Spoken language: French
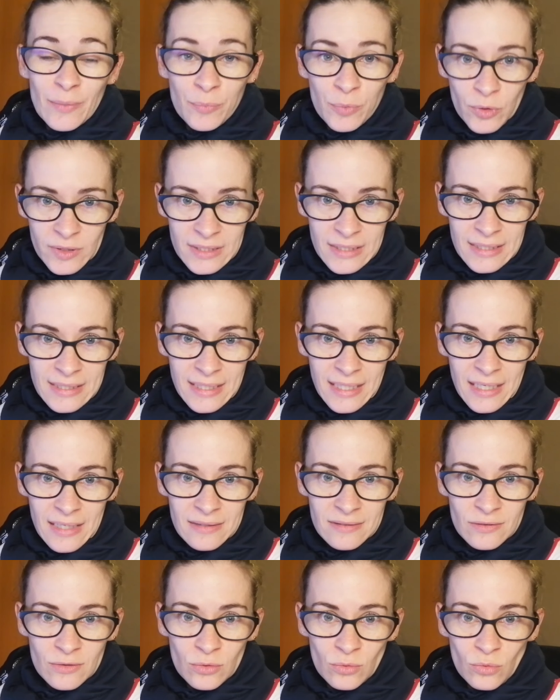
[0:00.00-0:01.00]
pour cette
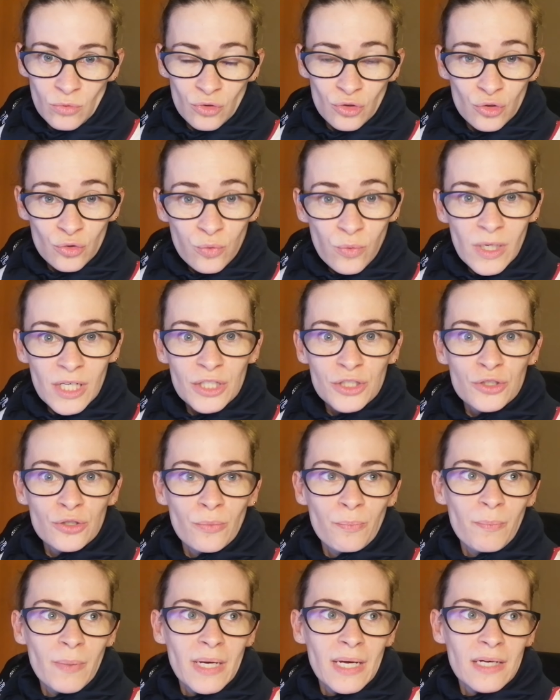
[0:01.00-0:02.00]
création, soit je
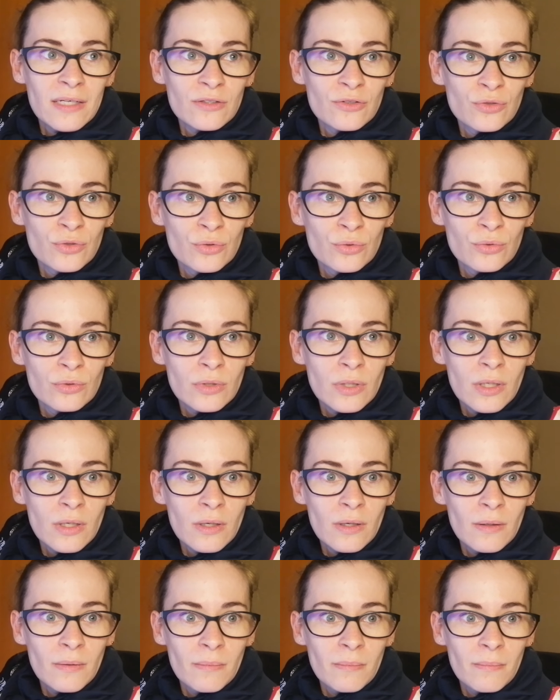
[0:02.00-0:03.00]
pars sur
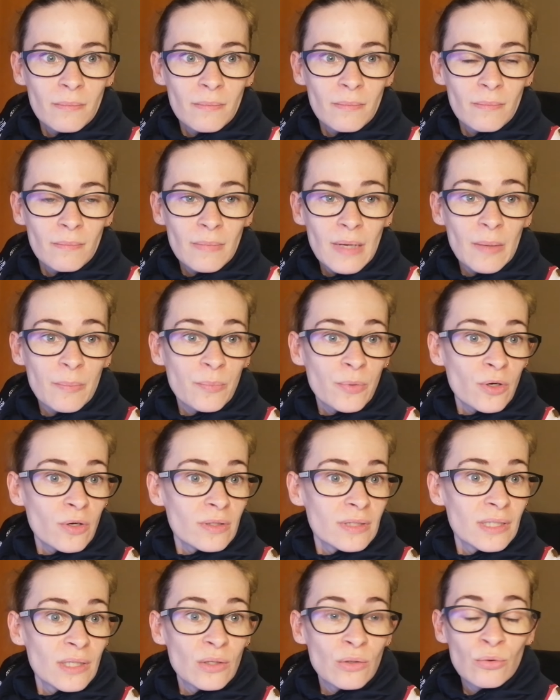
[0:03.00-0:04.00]

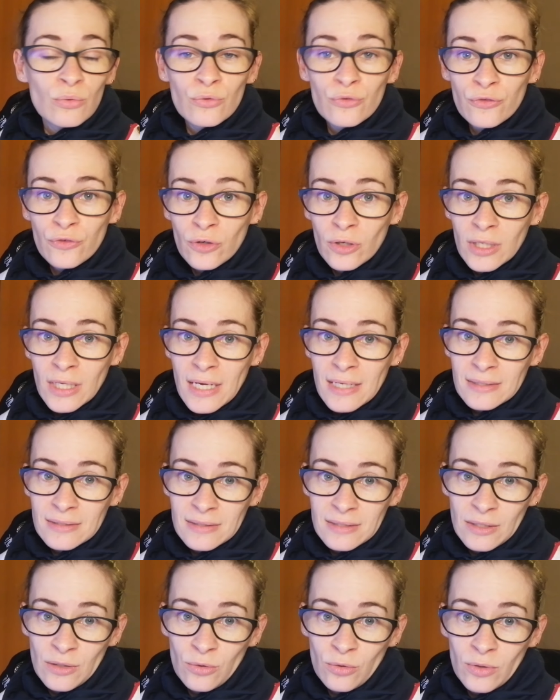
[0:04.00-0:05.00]
prenez une feuille, un
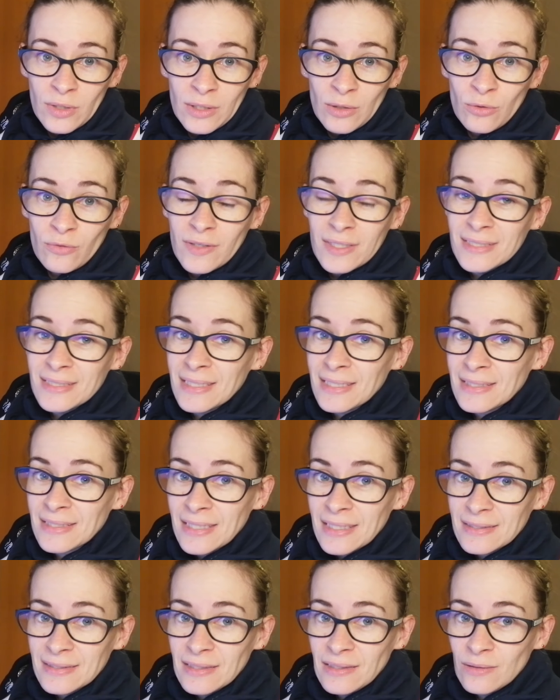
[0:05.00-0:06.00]
stylo et on va
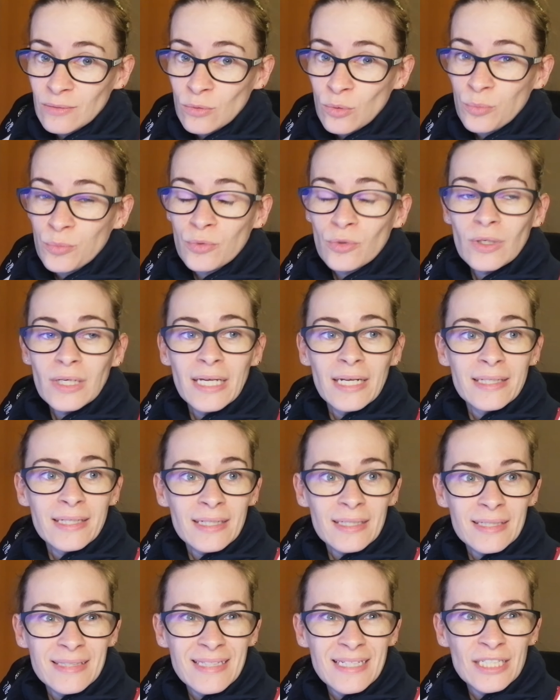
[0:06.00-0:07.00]
s'exercer. Donc pour
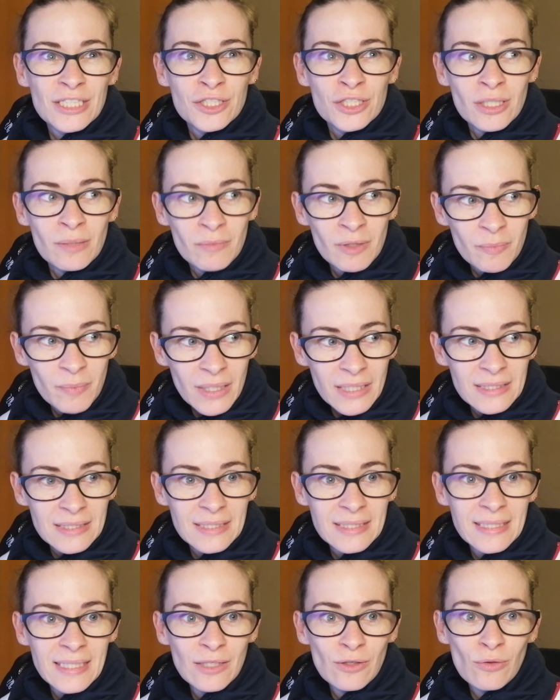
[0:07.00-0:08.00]
quelqu'un qui n'a jamais
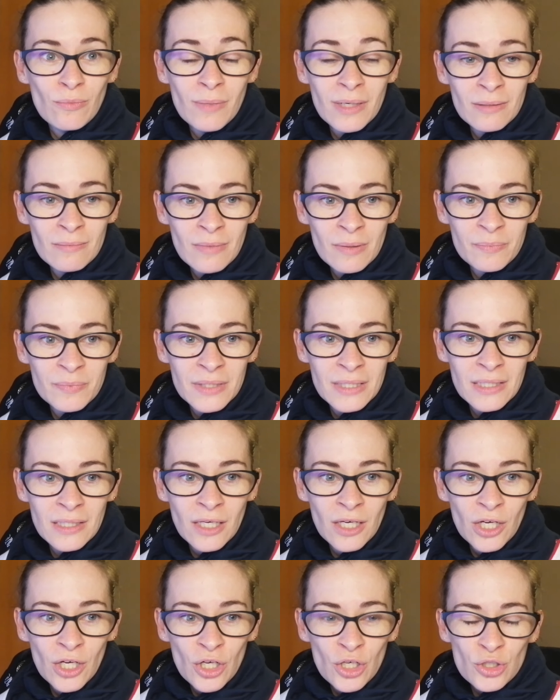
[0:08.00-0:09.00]
pratiqué le mind mapping,
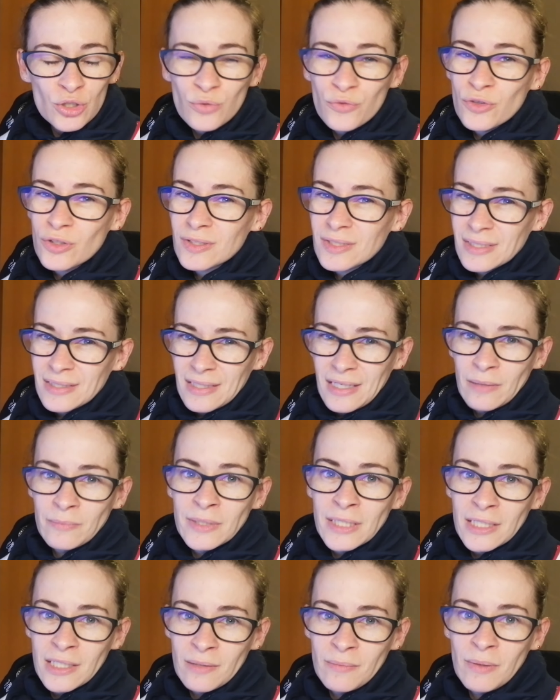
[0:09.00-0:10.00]
je trouve que c'est très
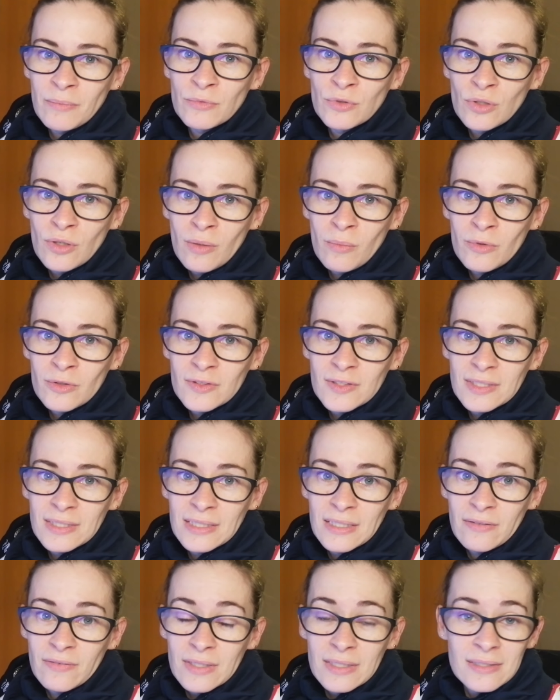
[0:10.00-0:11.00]
bien quand même de
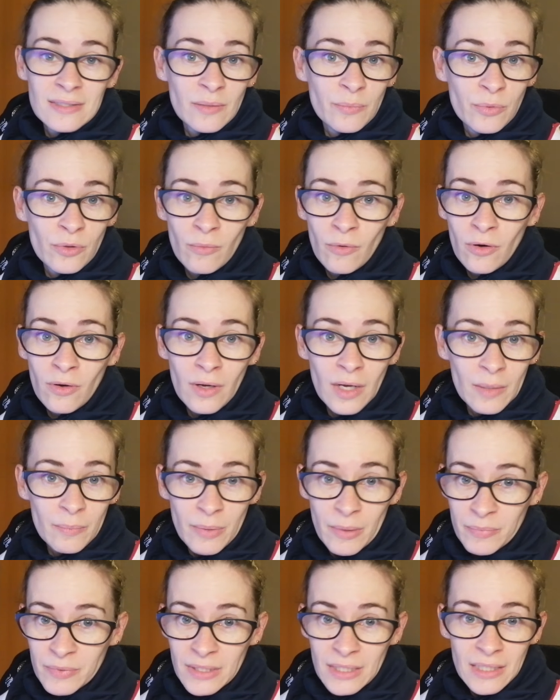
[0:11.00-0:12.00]
commencer avec simplement un
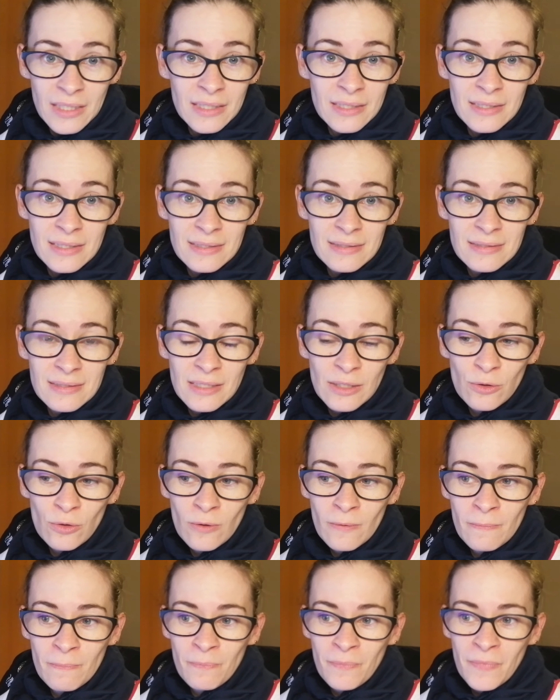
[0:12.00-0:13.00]
papier et des stylos.